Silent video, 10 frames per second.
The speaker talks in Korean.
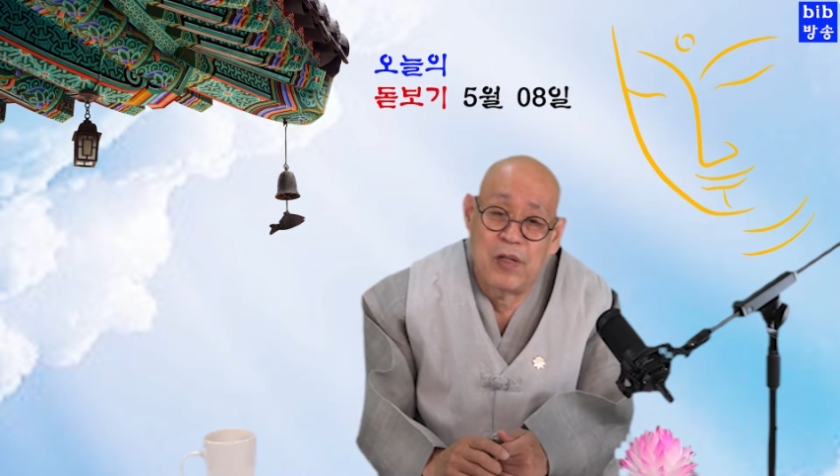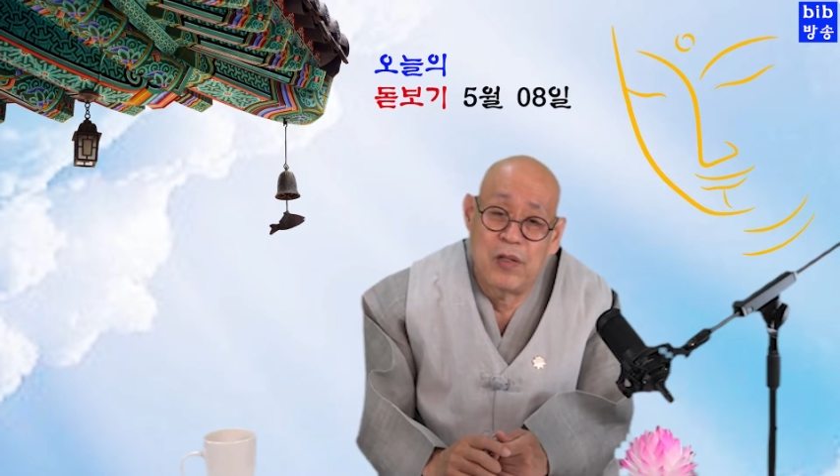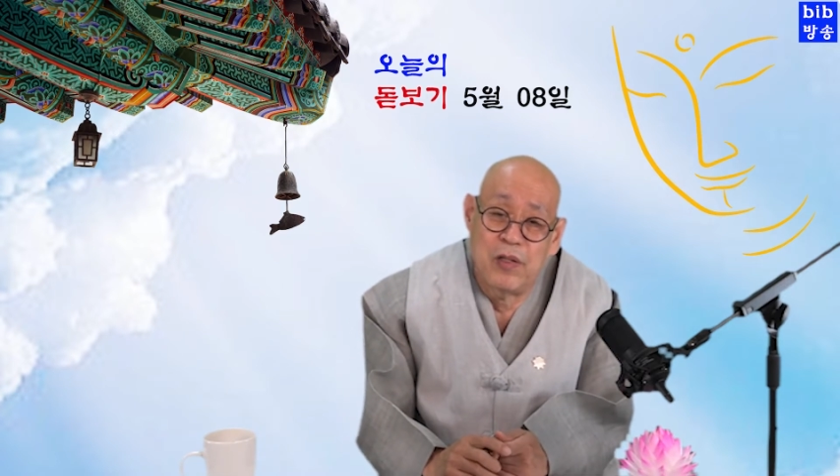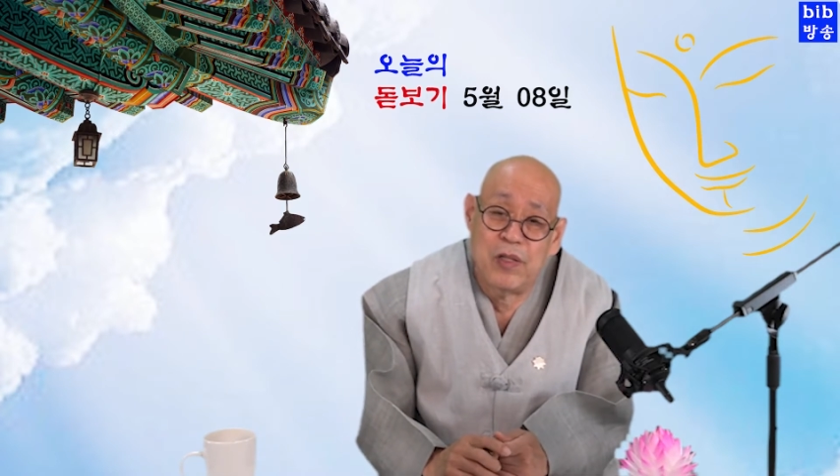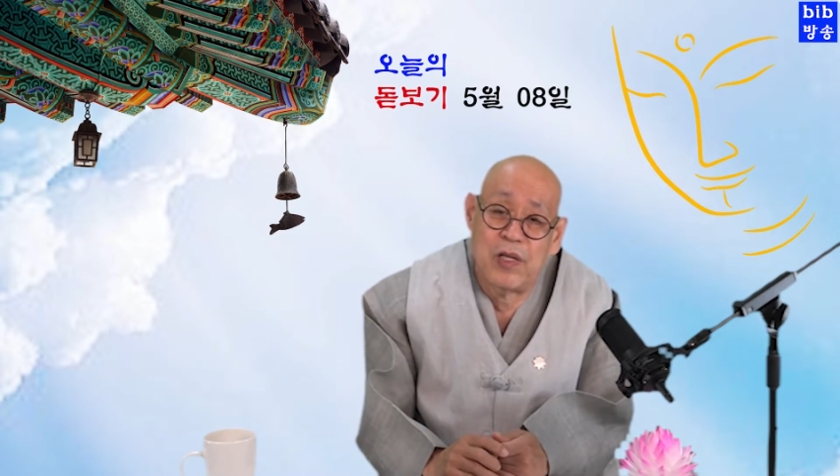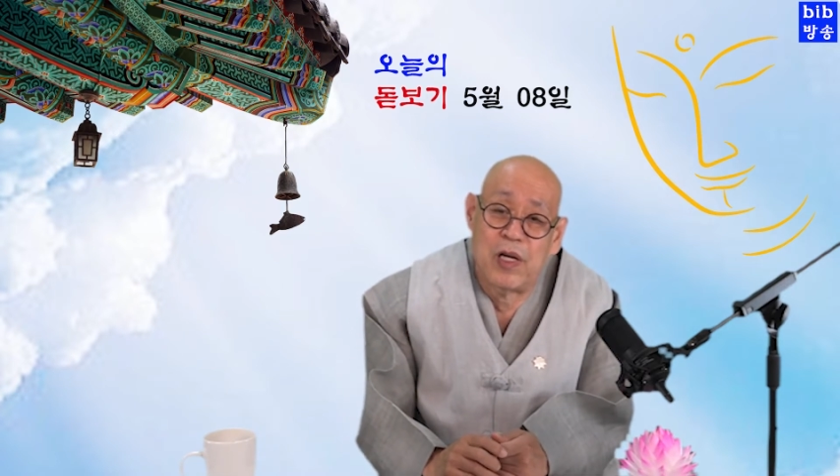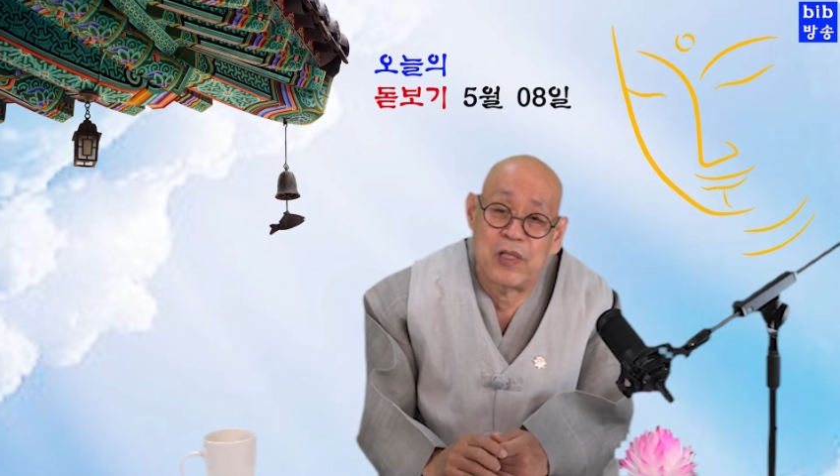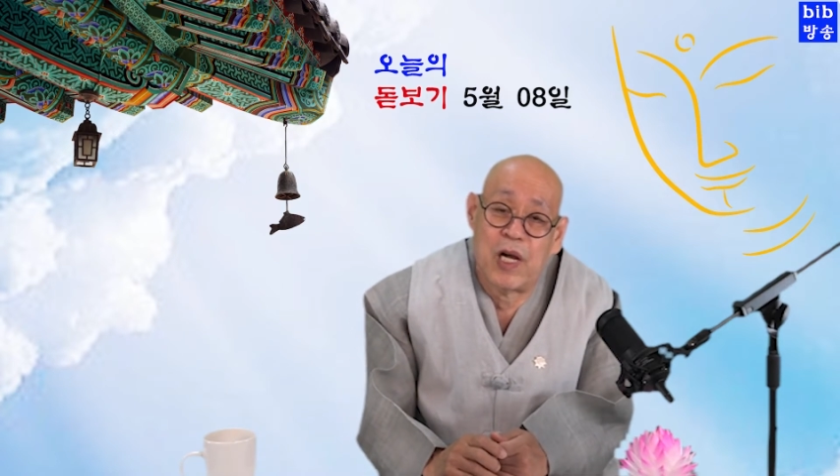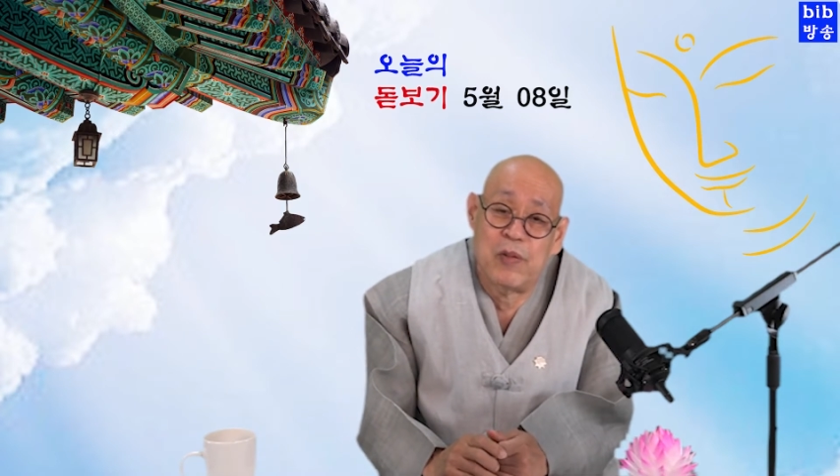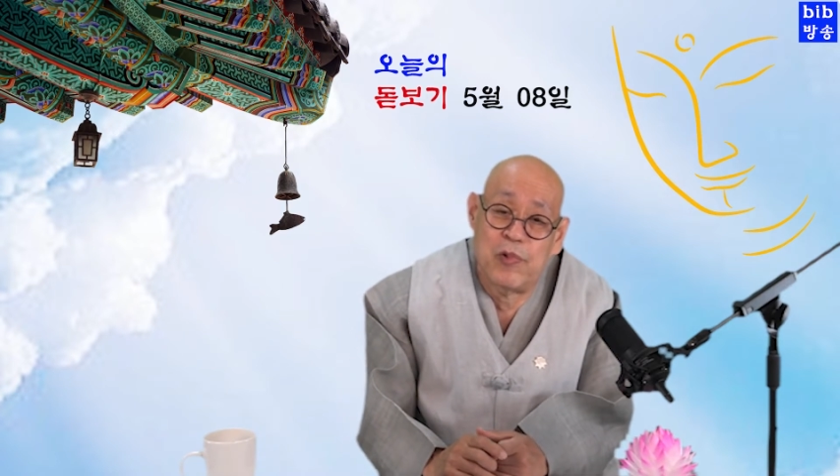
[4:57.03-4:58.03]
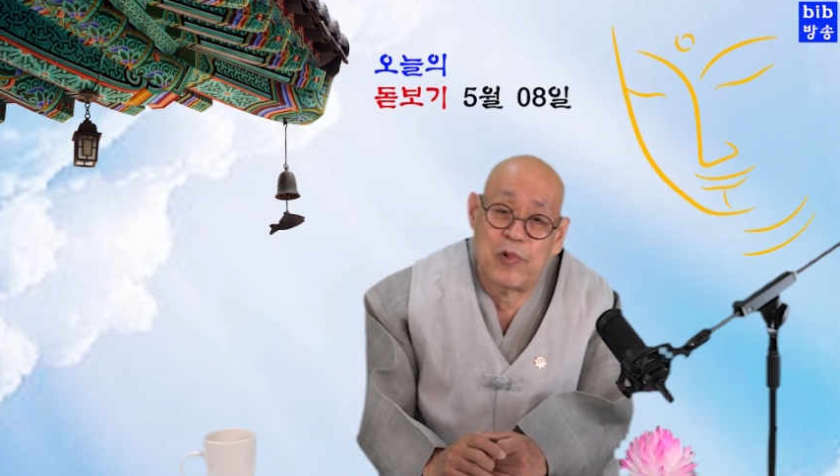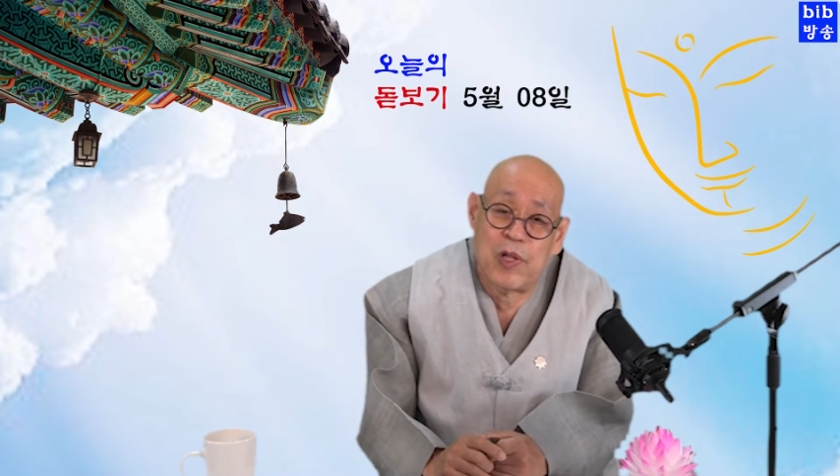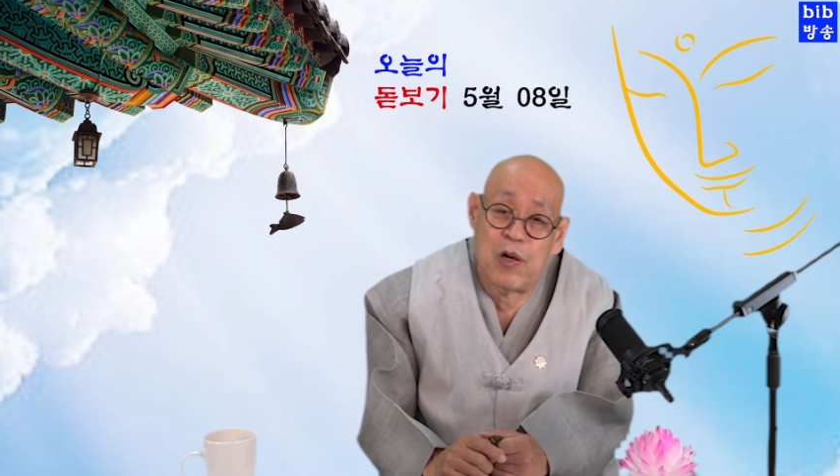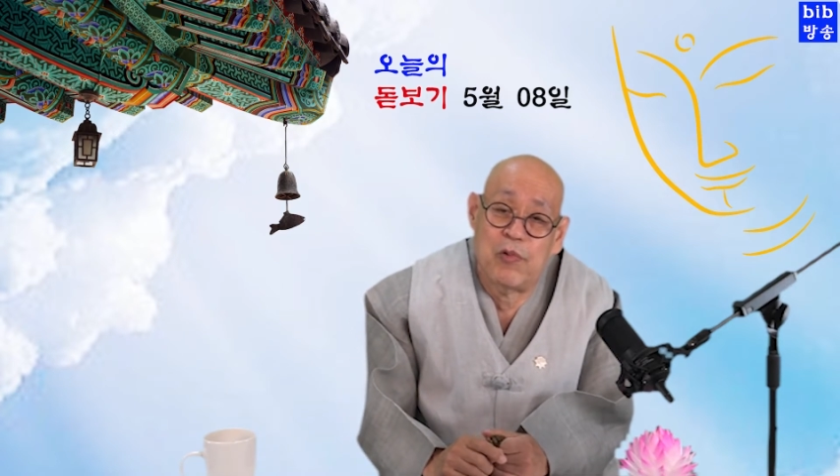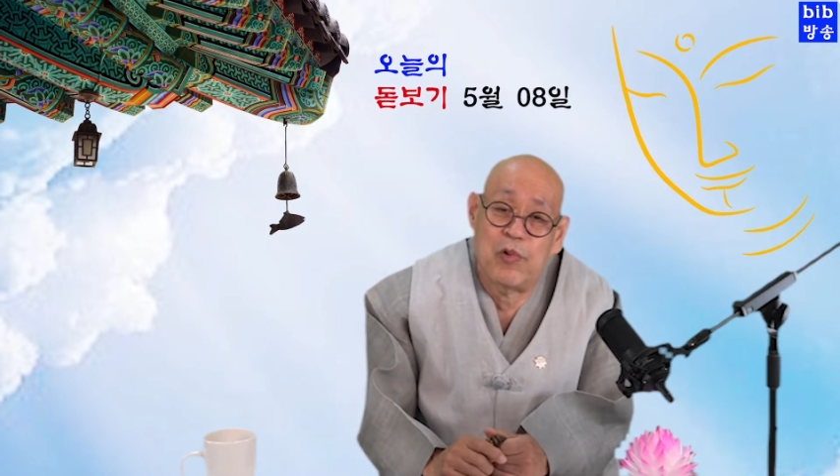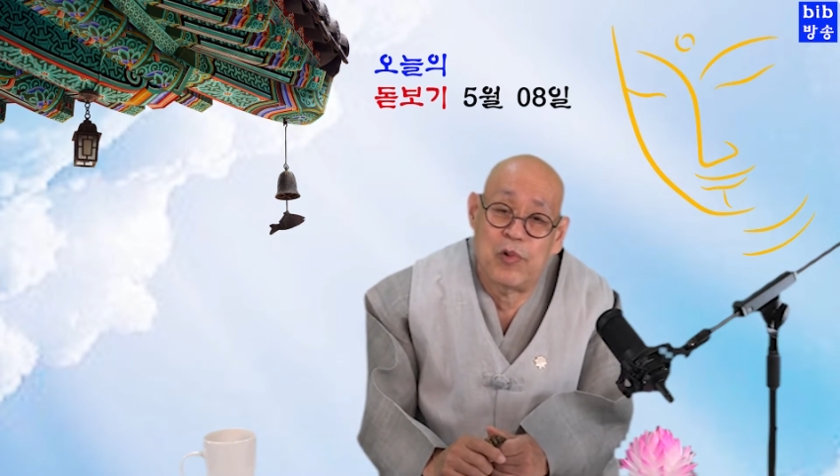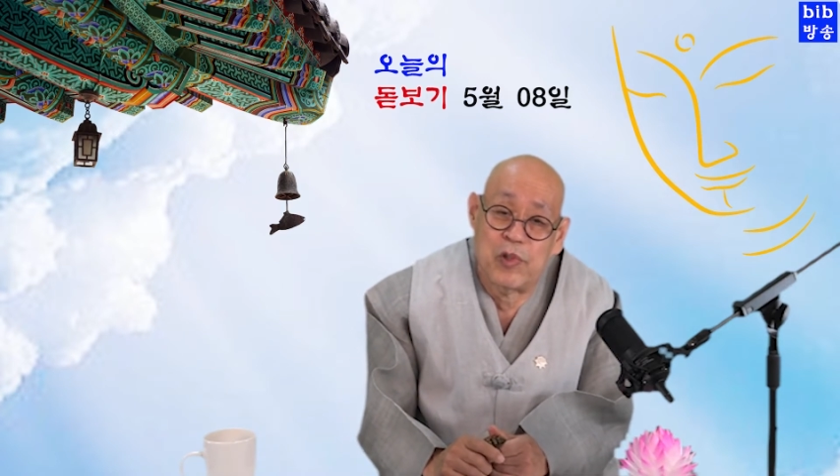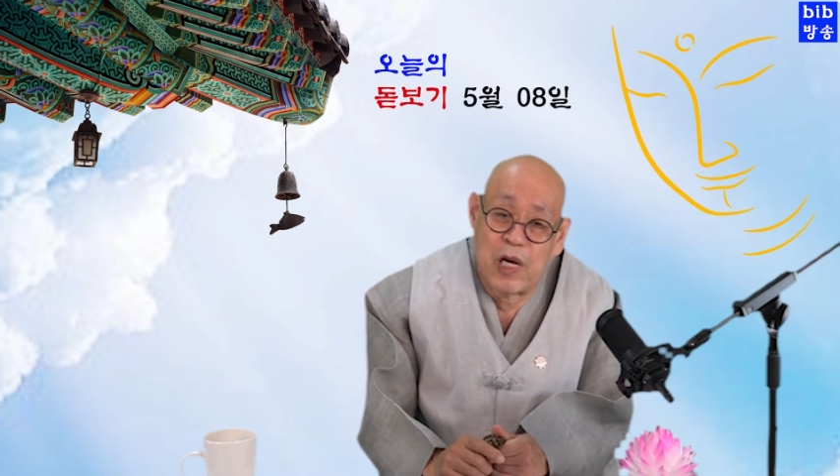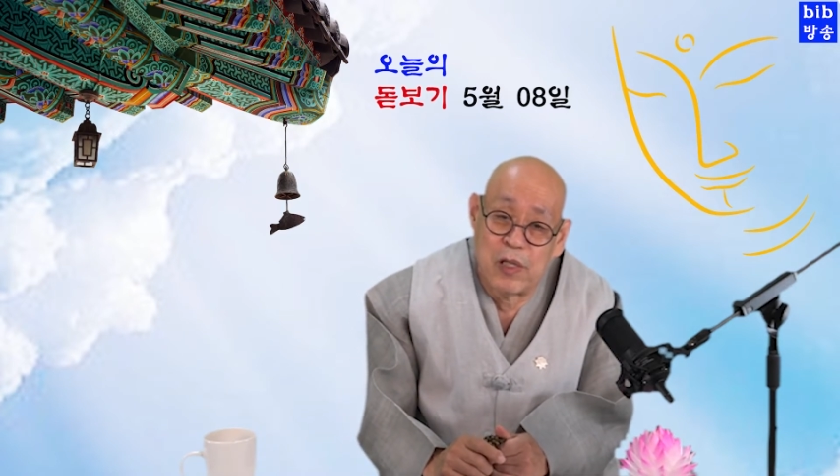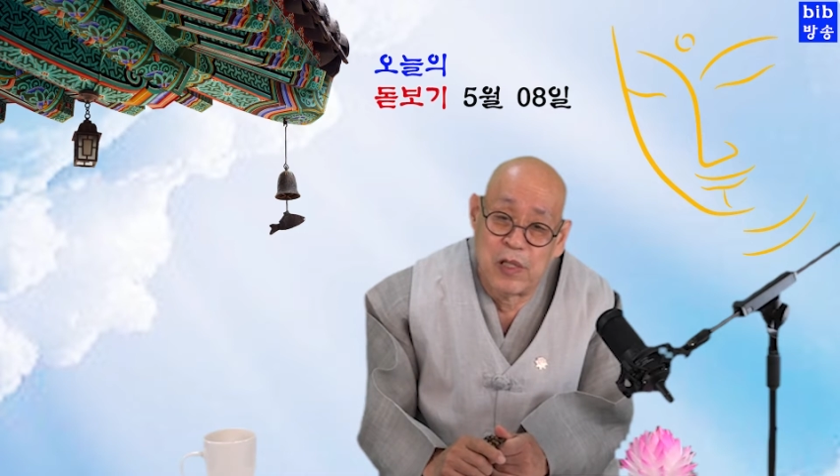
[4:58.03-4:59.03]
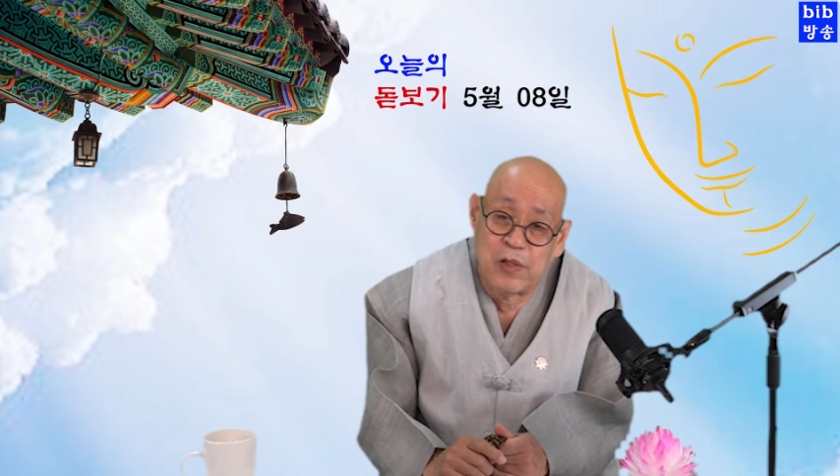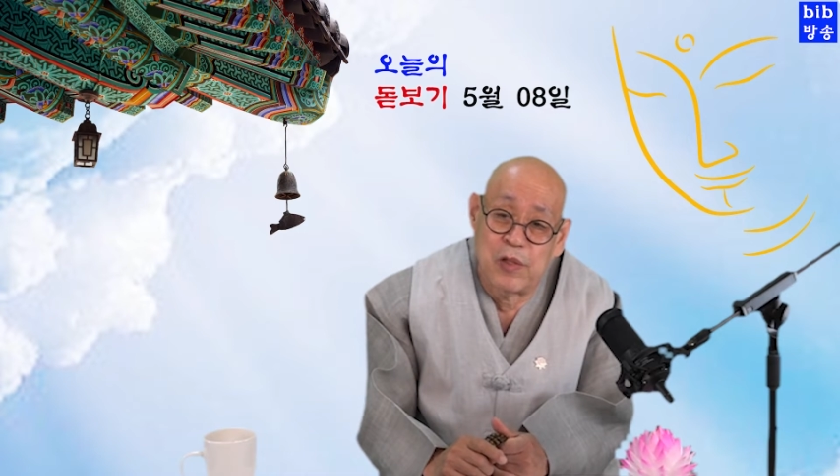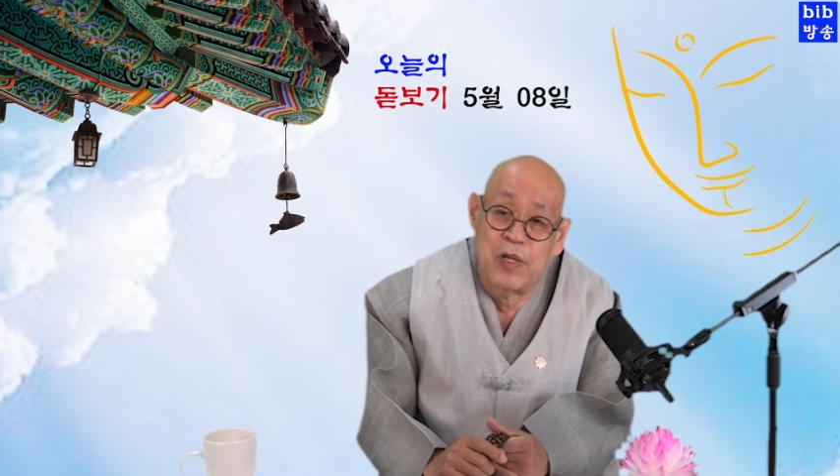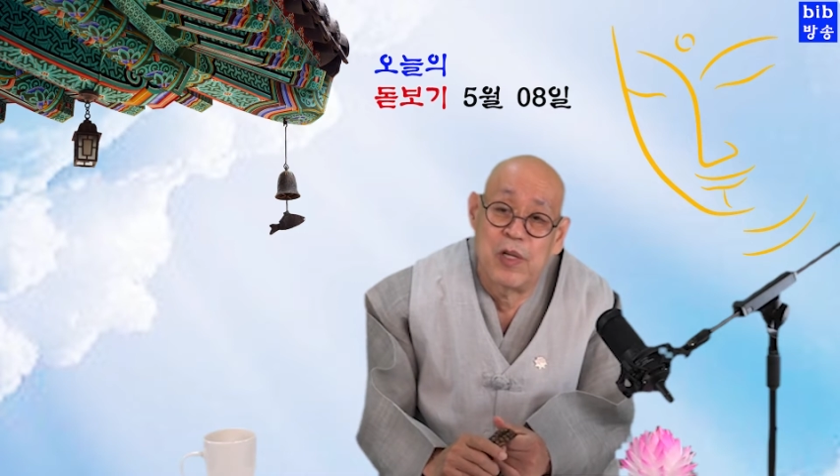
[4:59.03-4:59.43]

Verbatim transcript: 너희가 잘못하고 잘